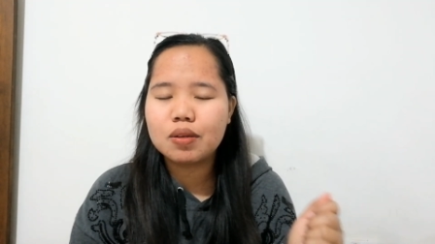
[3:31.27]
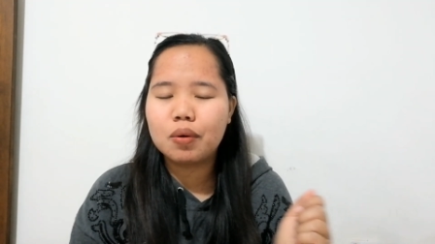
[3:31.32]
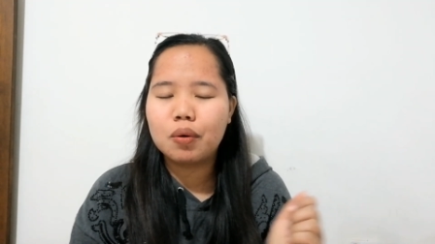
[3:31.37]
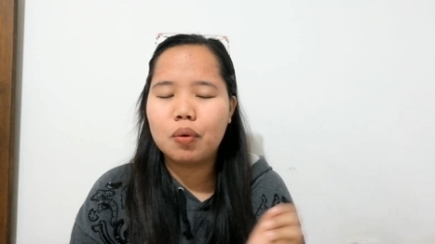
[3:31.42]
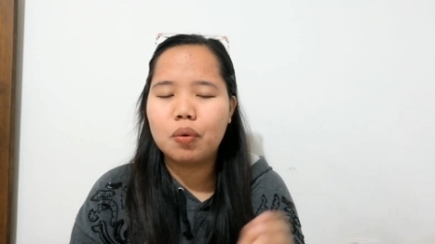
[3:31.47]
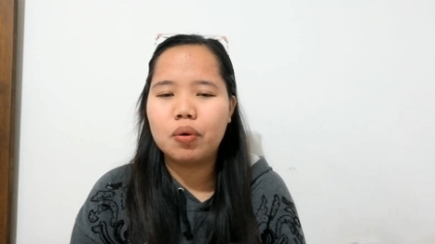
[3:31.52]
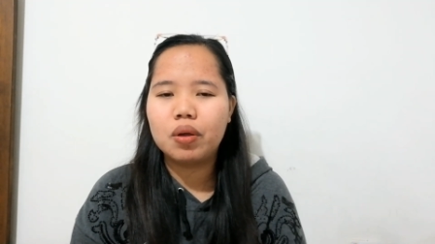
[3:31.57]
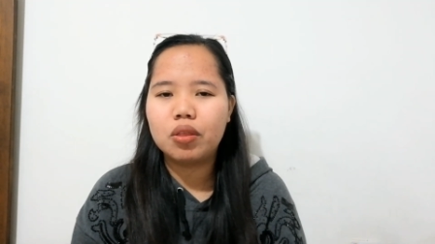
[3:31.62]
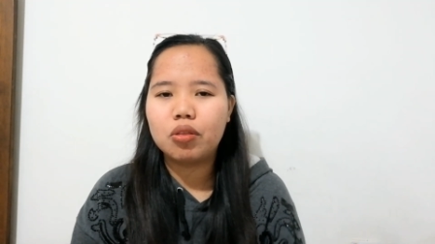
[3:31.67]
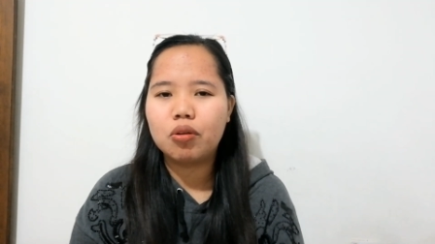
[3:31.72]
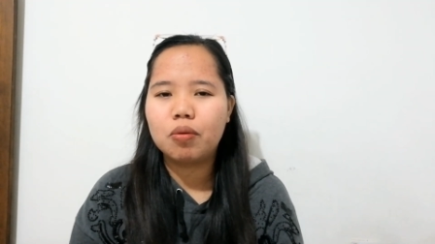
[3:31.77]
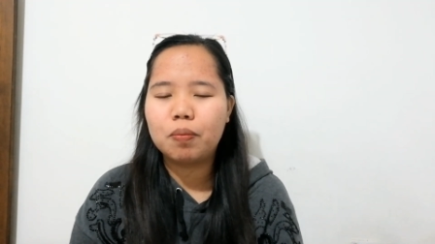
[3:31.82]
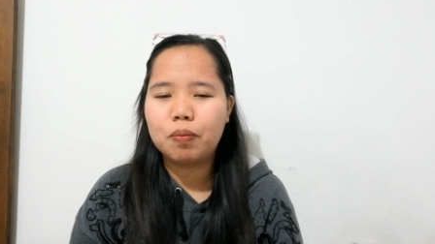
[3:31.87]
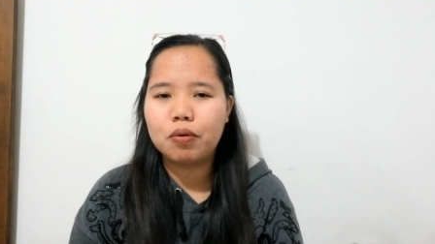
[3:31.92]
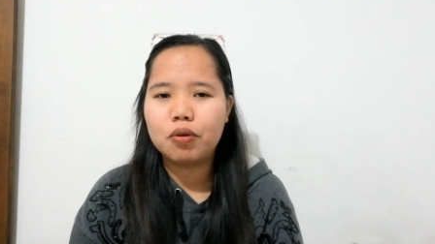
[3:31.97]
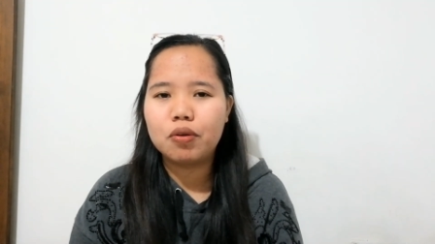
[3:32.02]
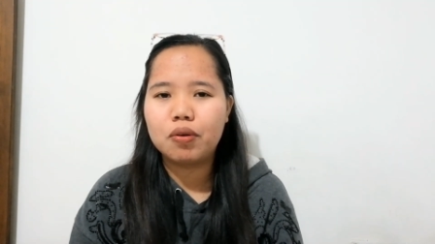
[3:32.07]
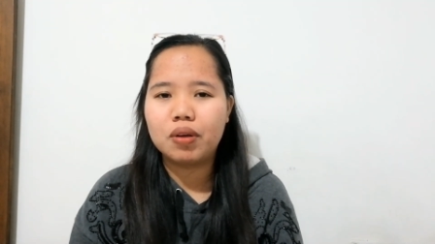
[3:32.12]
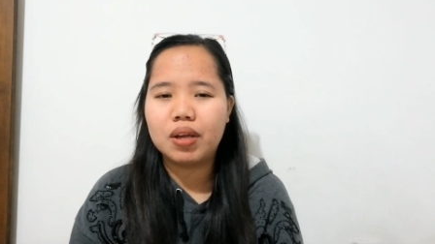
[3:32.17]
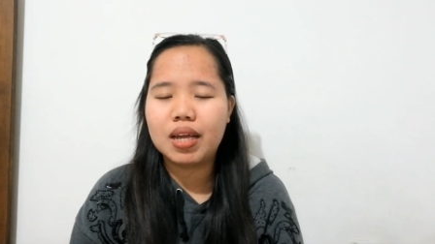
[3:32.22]
so ito
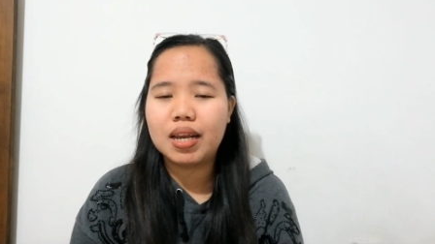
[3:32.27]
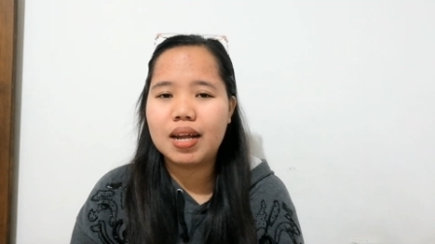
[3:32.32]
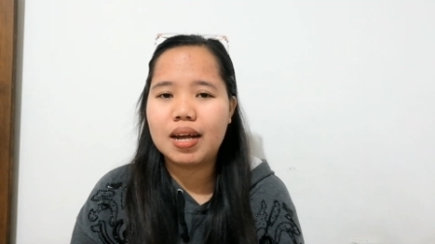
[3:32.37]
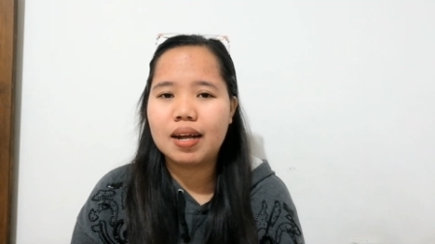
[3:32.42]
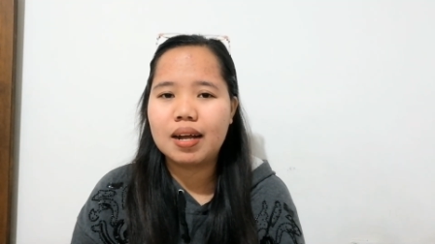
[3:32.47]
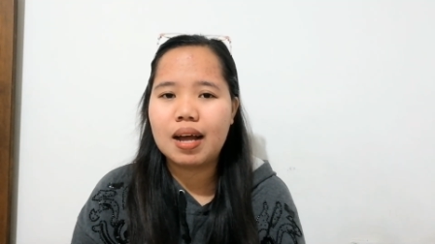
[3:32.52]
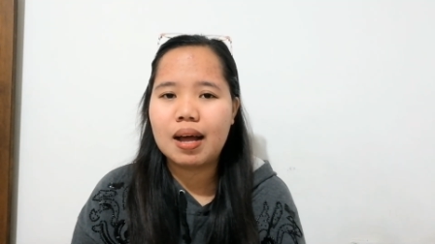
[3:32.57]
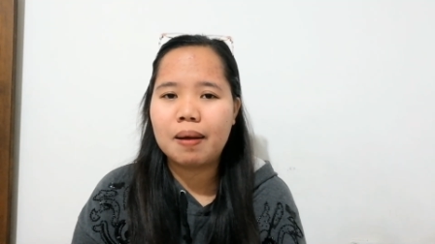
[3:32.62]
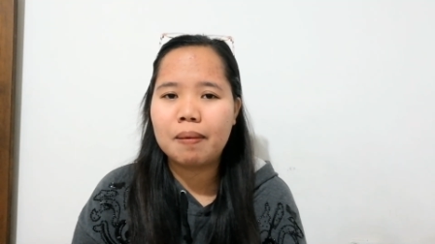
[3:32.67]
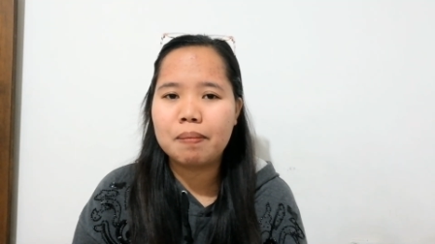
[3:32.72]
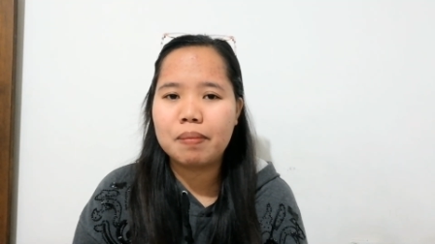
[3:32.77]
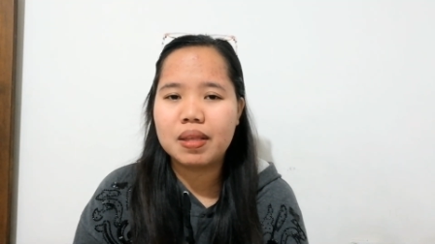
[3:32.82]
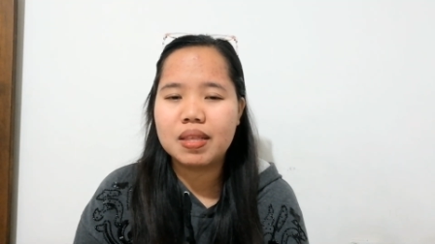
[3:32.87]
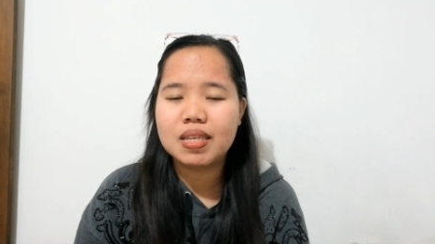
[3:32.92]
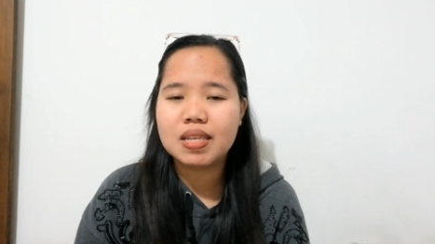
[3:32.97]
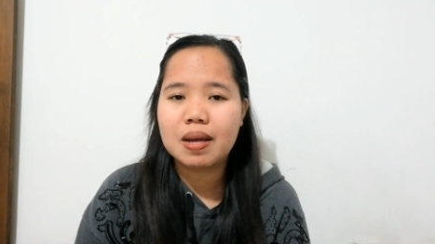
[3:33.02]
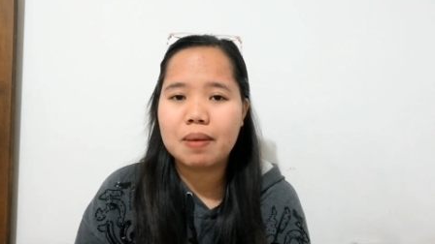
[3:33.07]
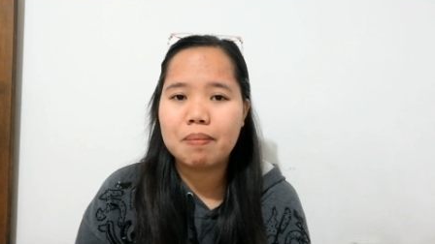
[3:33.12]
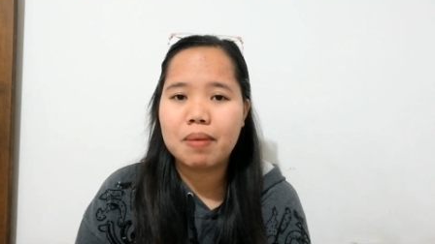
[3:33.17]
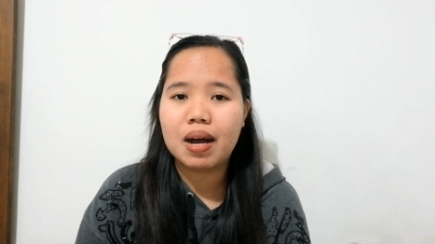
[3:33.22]
po yung
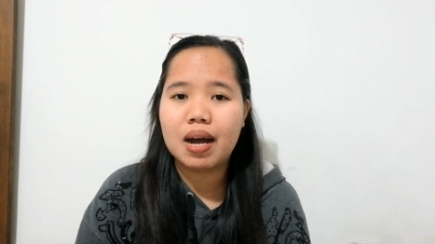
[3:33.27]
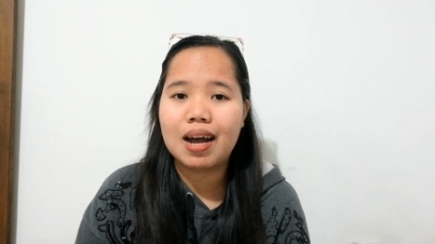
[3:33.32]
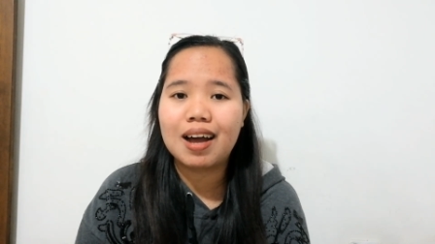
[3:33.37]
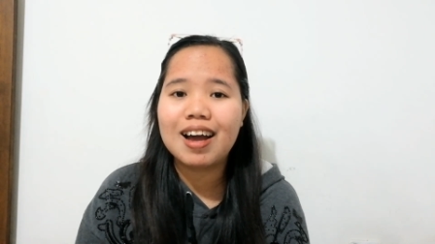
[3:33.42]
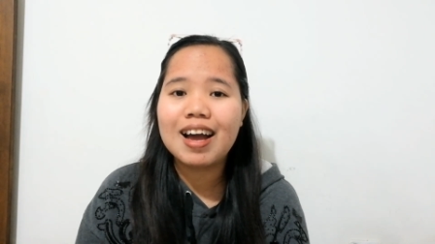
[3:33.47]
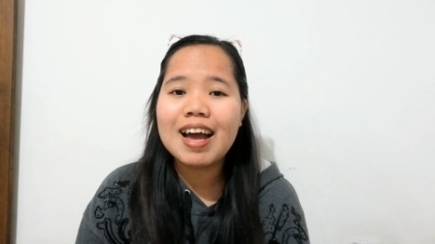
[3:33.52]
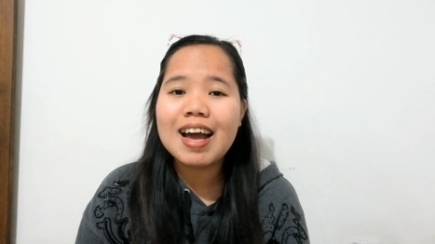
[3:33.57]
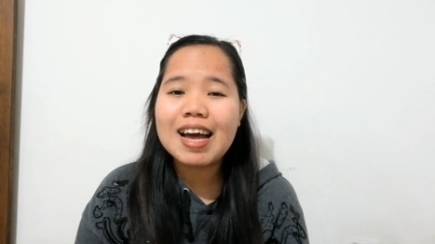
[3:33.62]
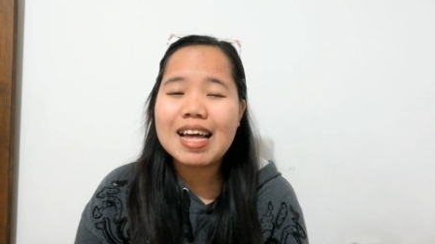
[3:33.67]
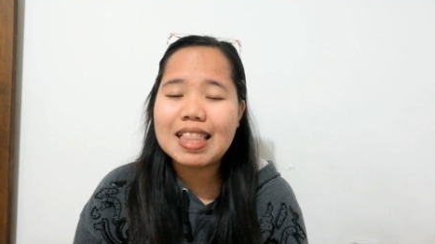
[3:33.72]
ginagamit sa mga